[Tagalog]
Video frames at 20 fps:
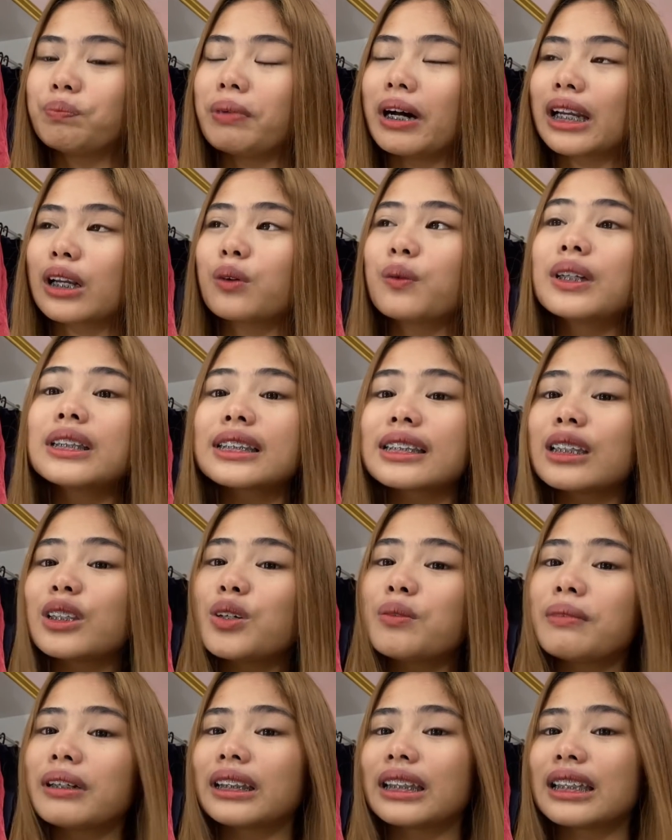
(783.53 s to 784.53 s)
para once na
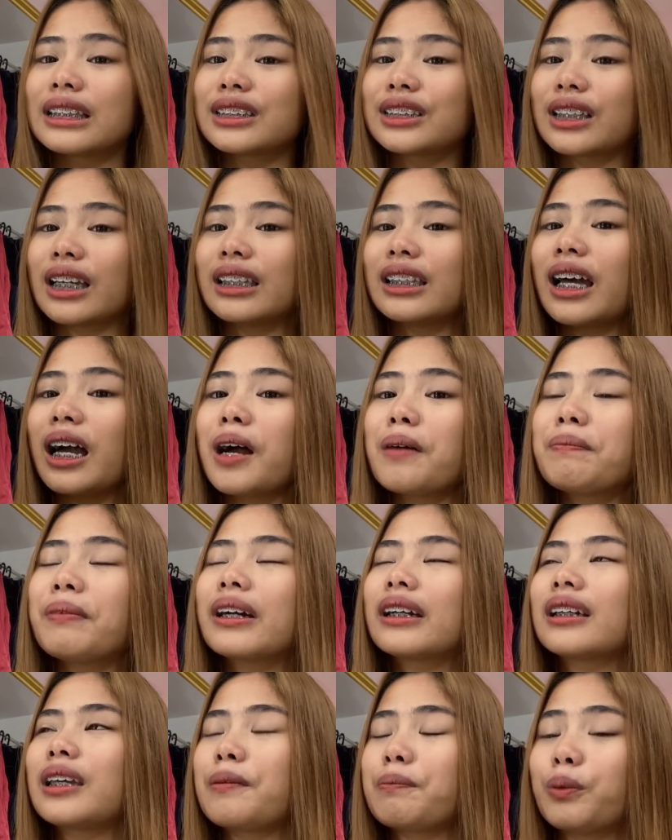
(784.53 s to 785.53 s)
dumating siya,
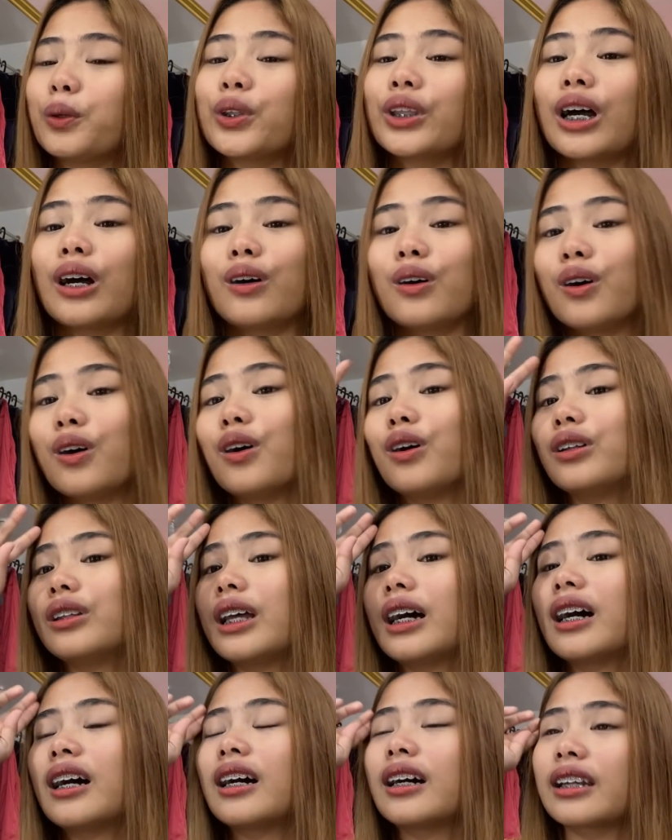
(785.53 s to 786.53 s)
nakapag-ipon ako
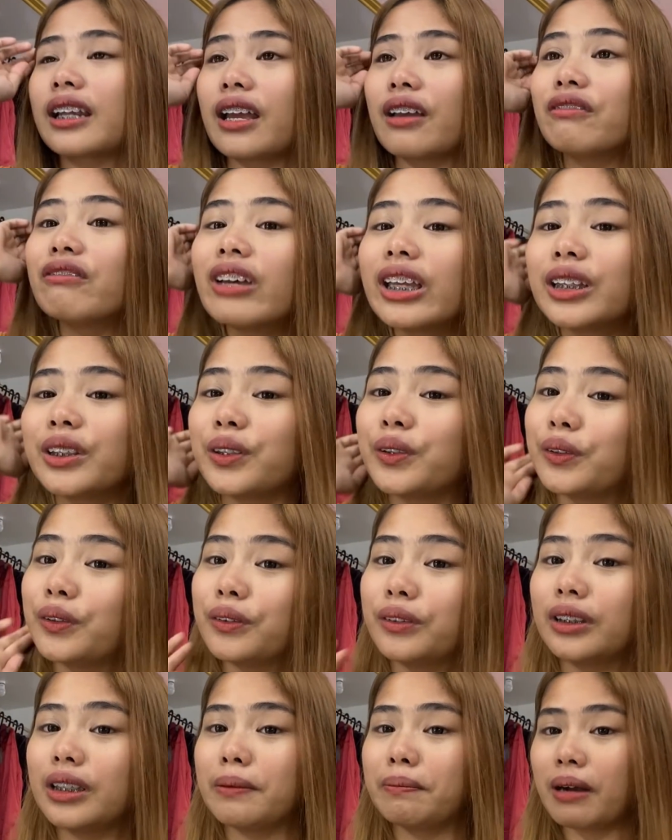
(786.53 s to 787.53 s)
ng
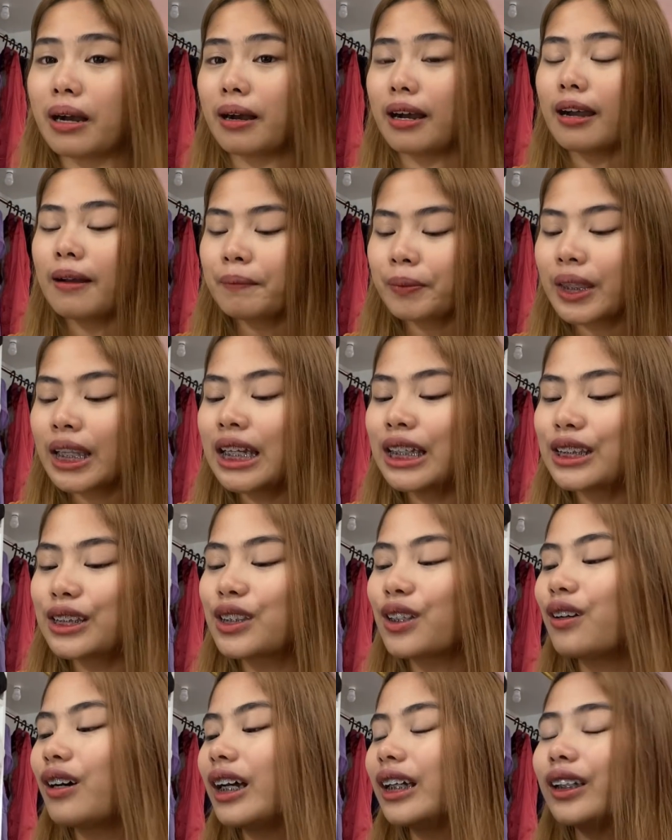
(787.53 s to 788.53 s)
revenue, 'di ba?
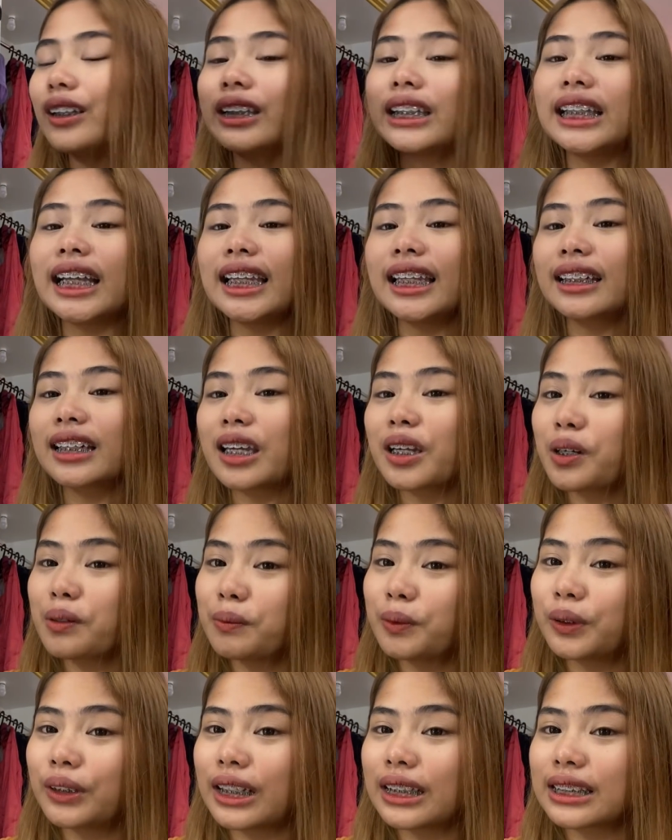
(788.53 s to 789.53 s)
So ayun, ilalagay ko
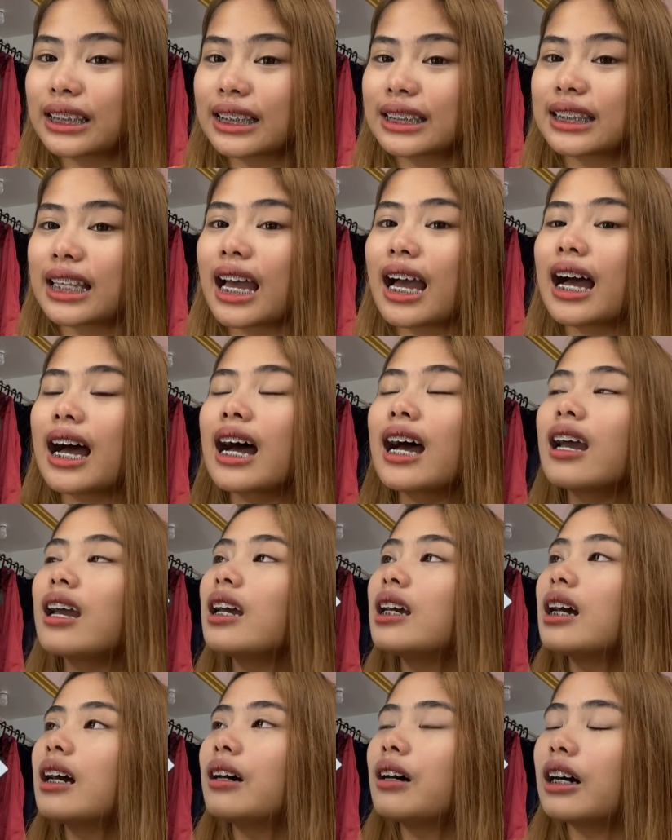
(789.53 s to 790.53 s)
muna siya sa
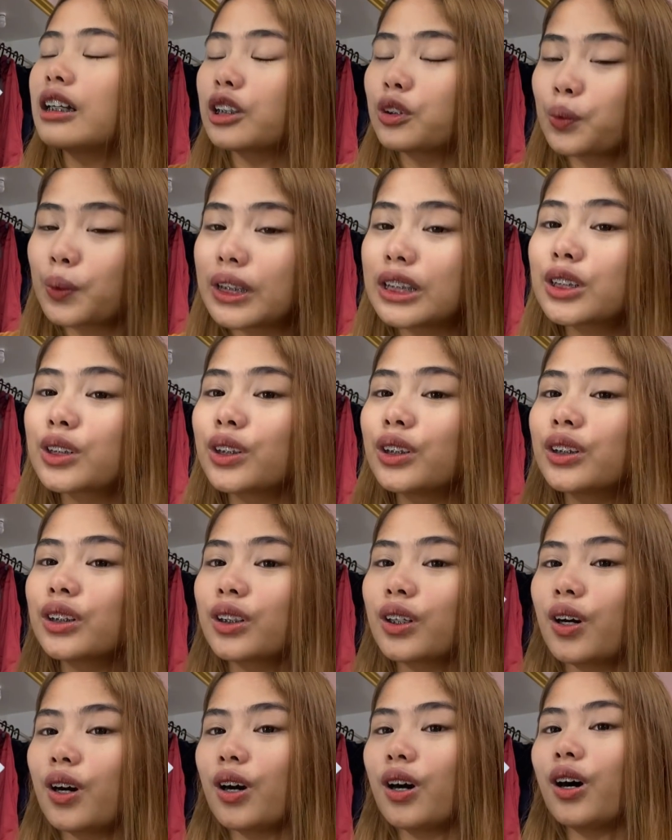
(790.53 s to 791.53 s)
tuition
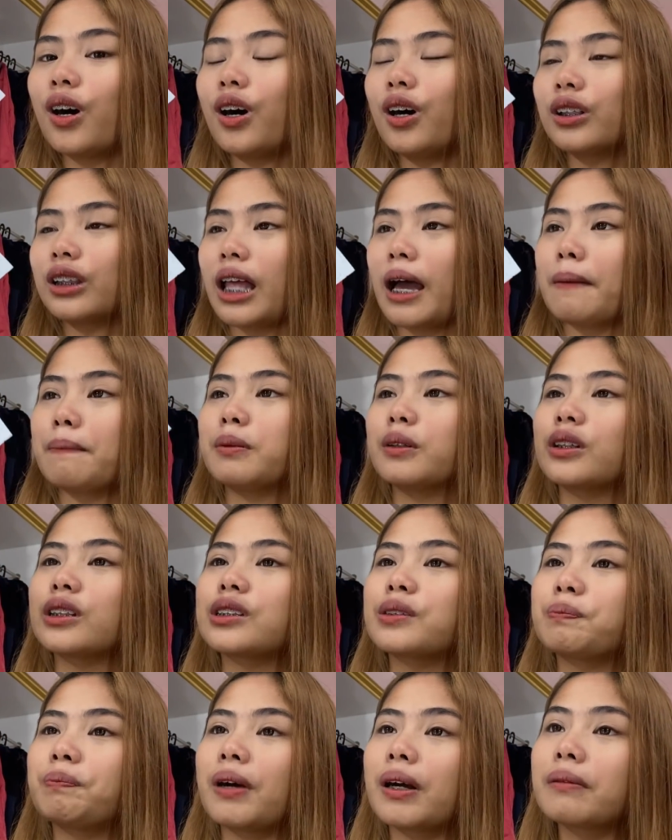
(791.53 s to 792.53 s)
ko.
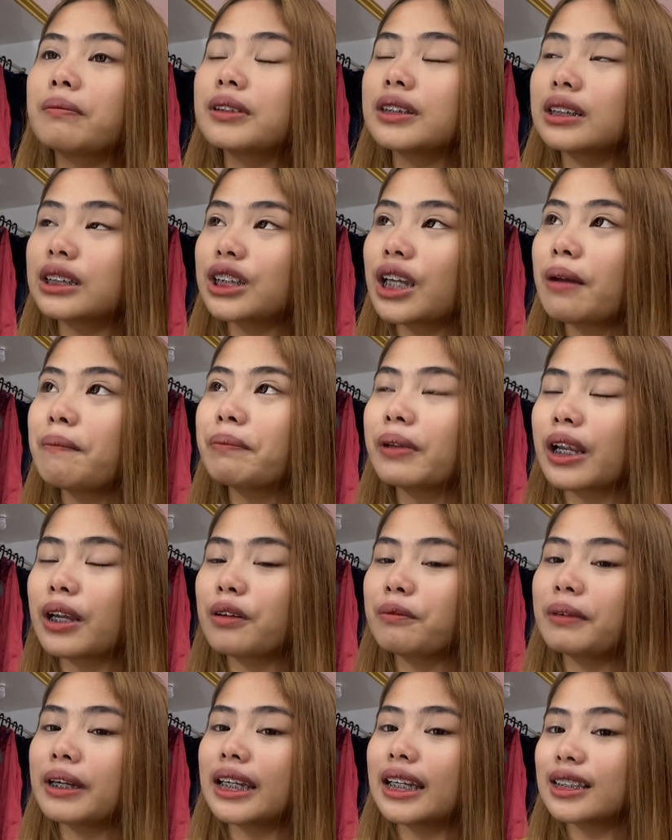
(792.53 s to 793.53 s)
Tapos, mm. pag, syempre,
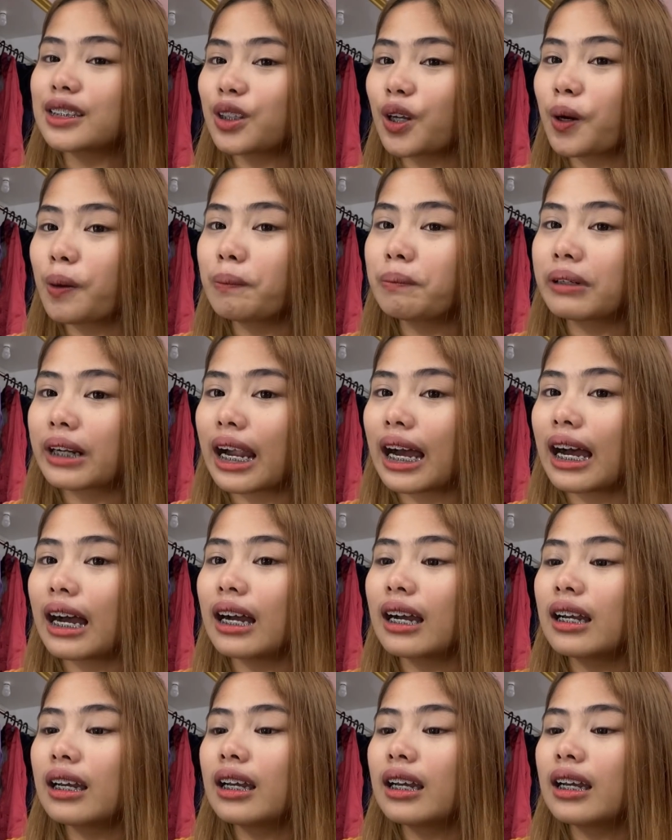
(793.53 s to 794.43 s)
may nasobra,